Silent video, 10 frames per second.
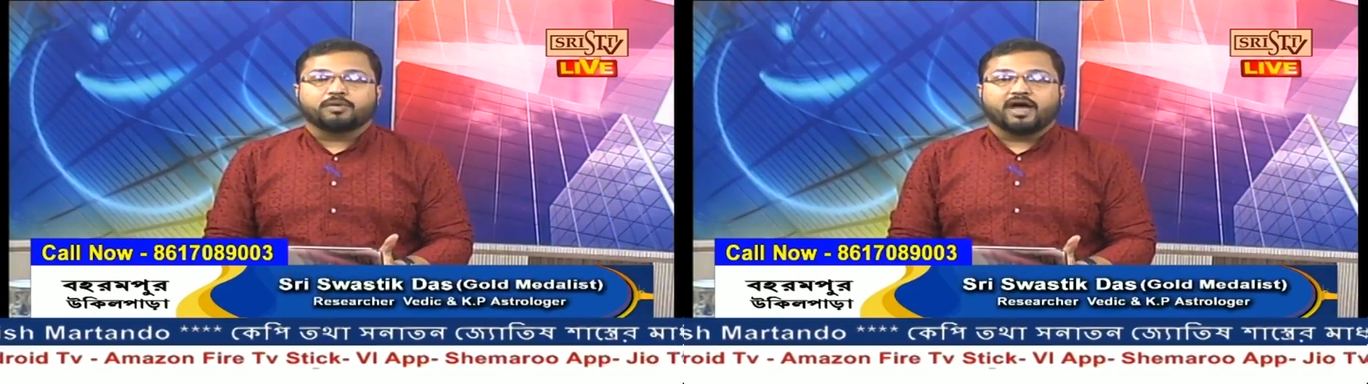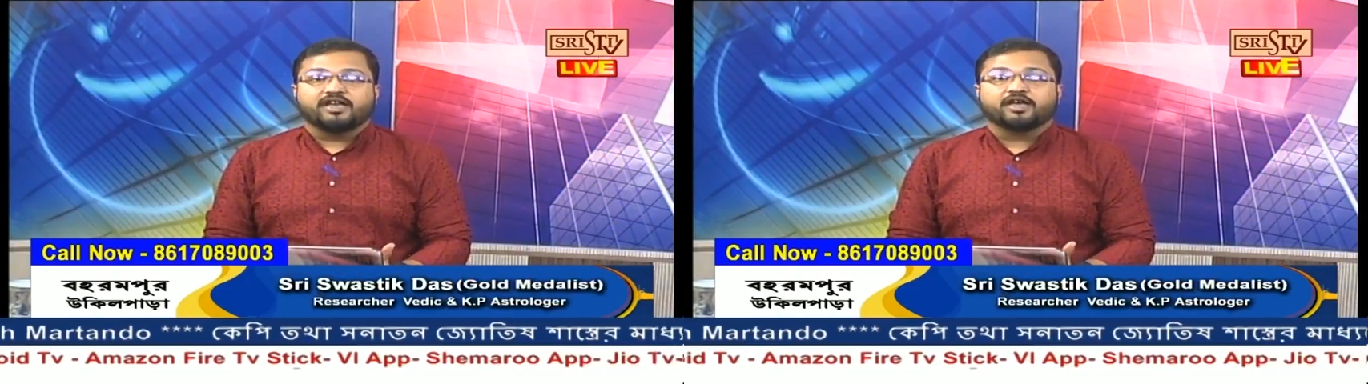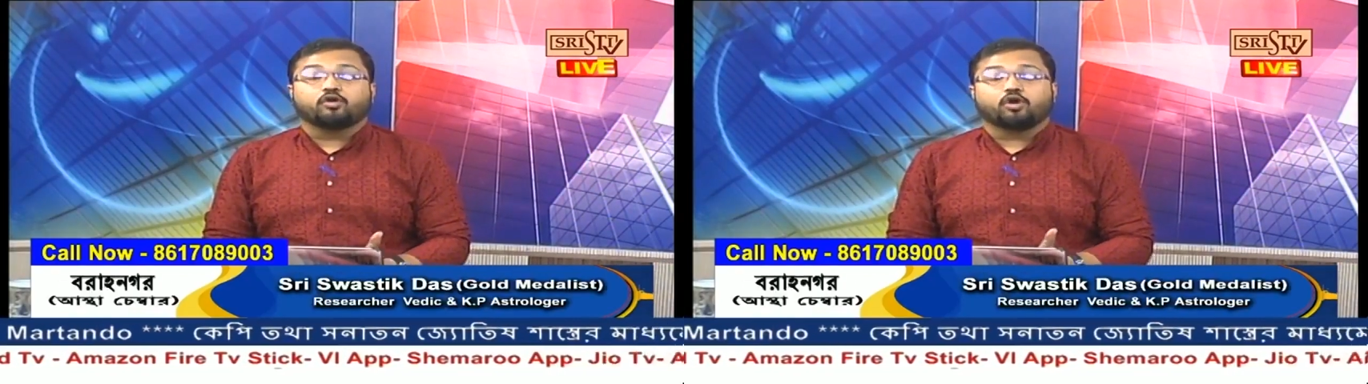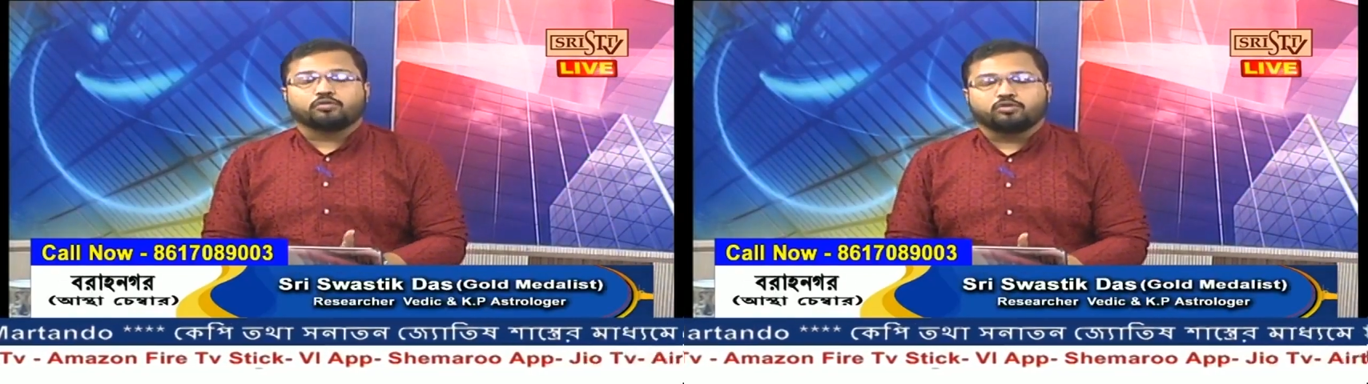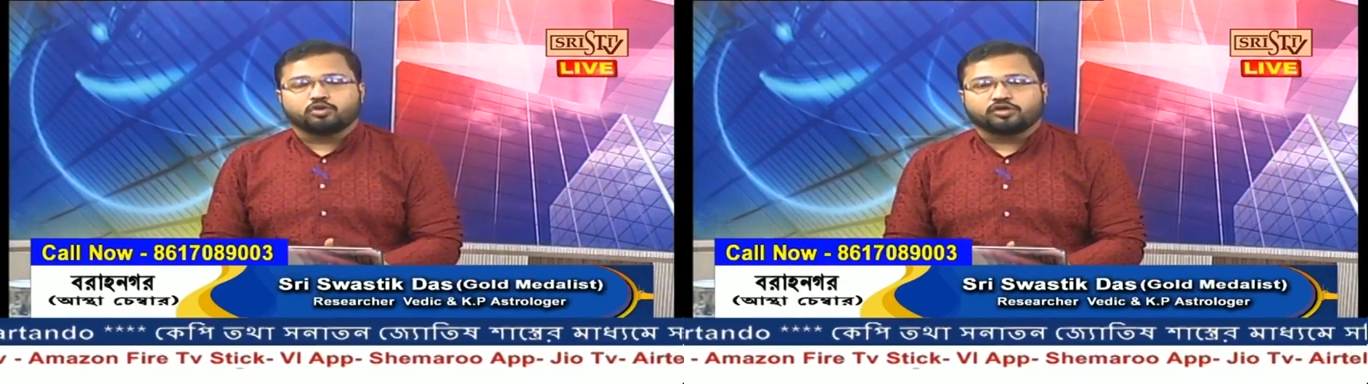বাইরে
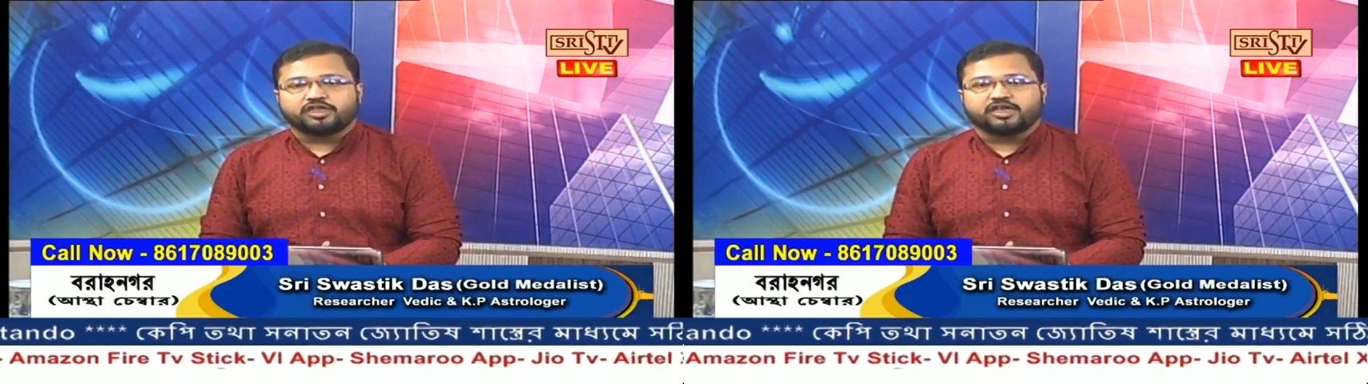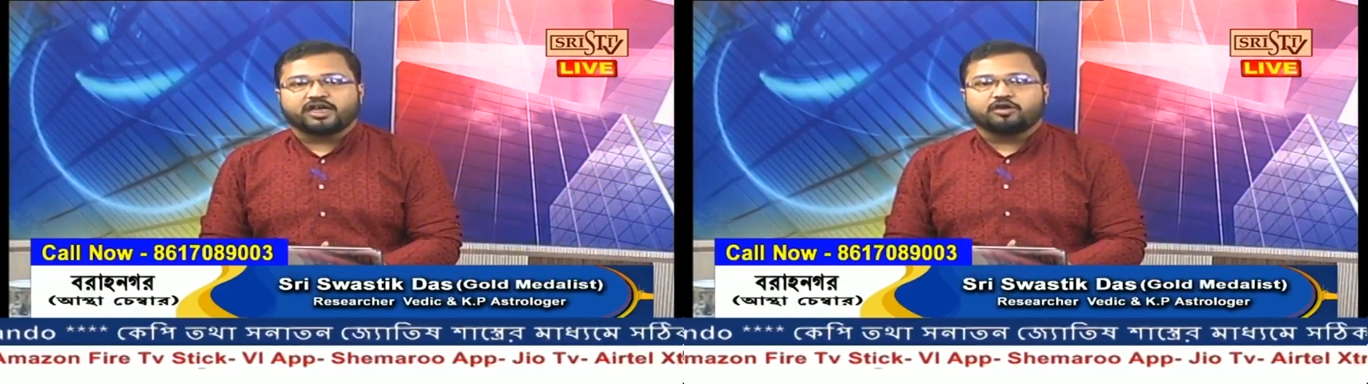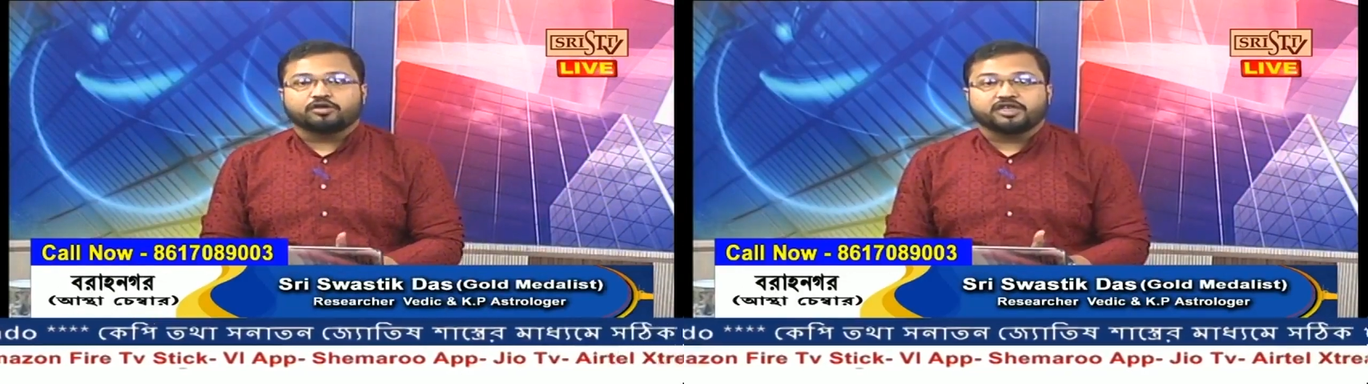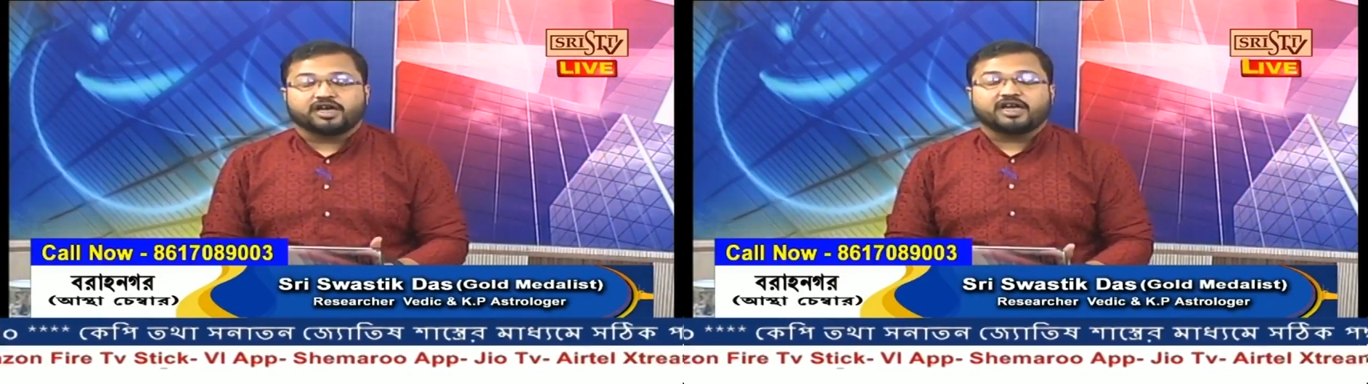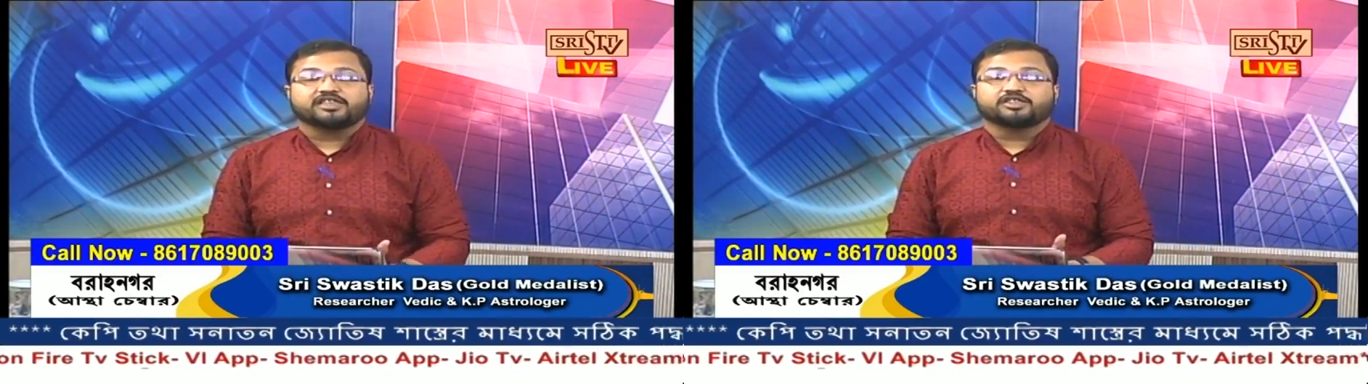কর্ম করতে গেল কি
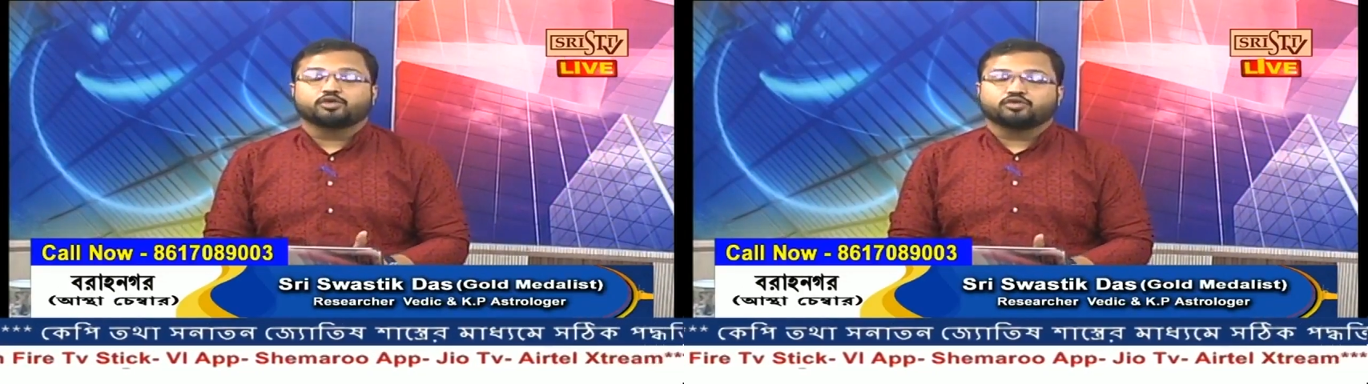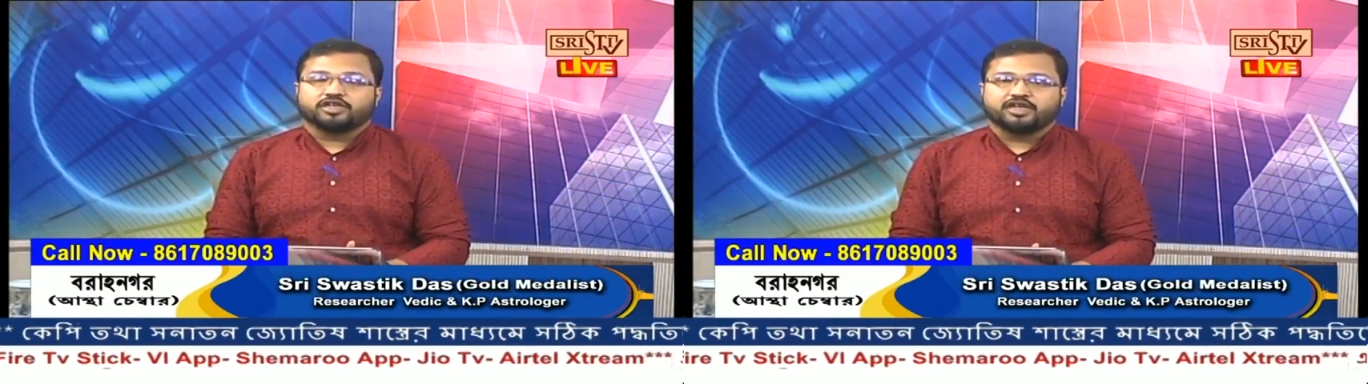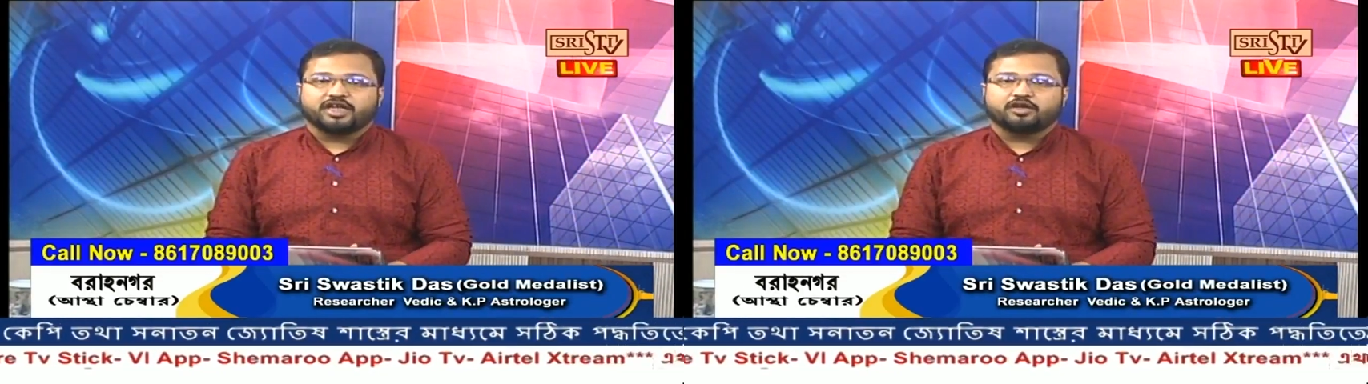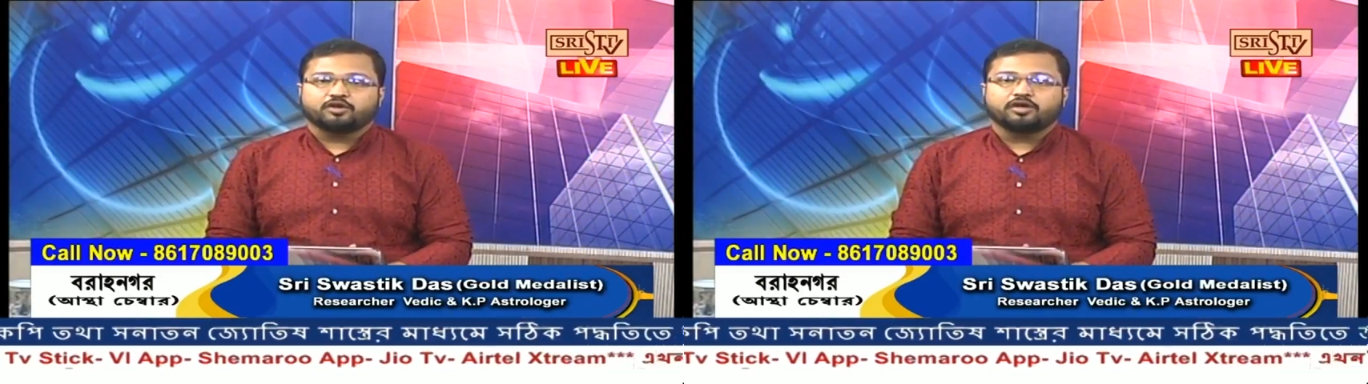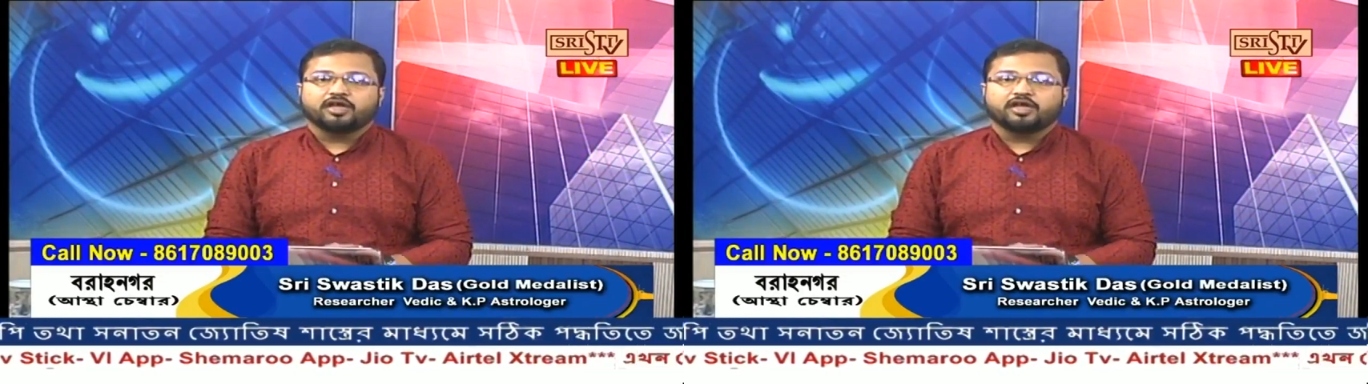কাজের সূত্রে গেল